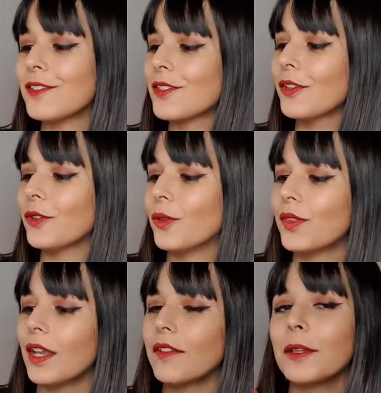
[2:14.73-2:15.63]
une sorte de
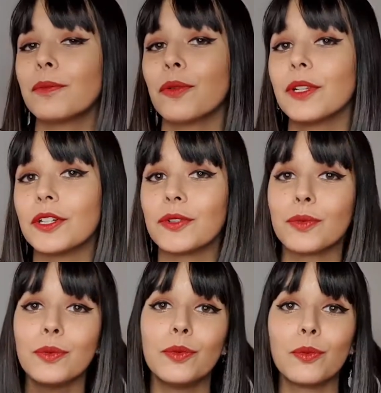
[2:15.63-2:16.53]
serviette pour les
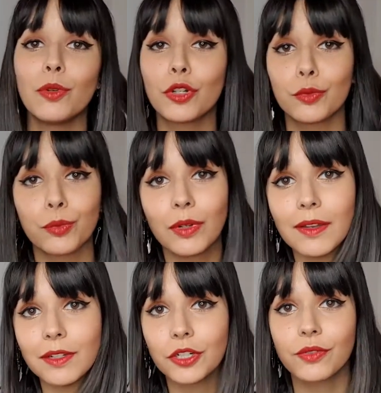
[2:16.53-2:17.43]
cheveux, donc moi comme je me
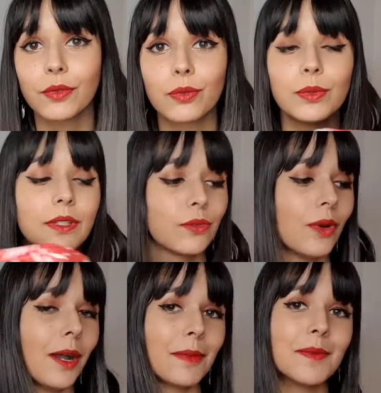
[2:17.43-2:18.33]
lave les cheveux tous les
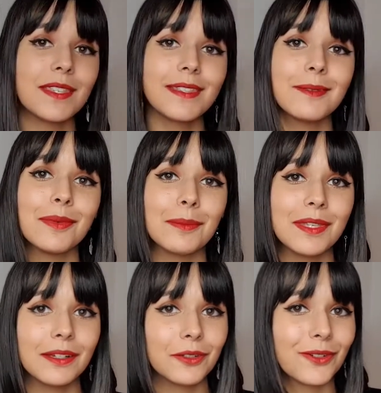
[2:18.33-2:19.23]
soirs, même si c'est pas
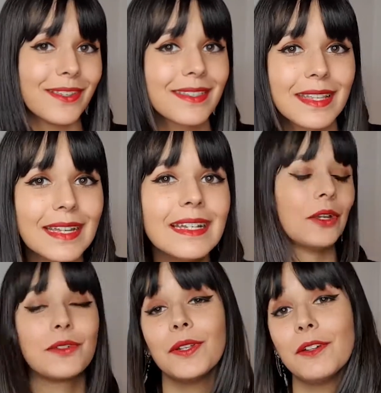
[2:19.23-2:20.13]
bien, je le sais,
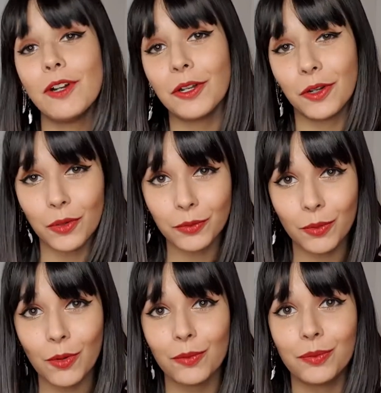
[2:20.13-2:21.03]
je vais en avoir
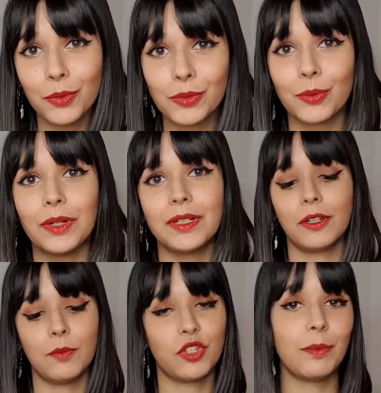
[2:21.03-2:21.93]
grandement besoin besoin.
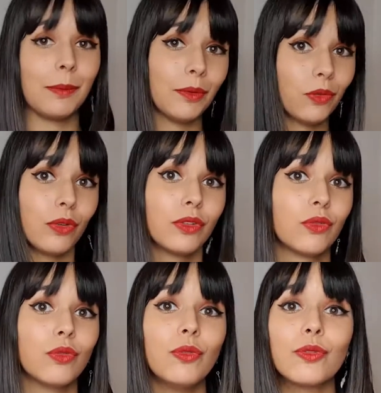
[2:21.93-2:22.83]
Comme je n'ai pas peur du
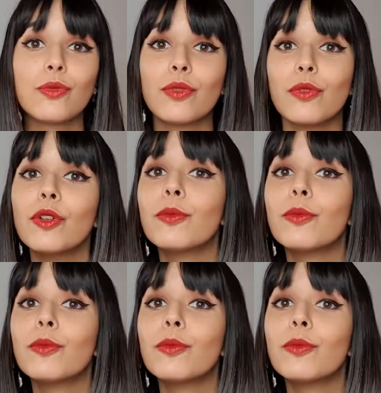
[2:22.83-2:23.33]
ridicule, je vous ai fait une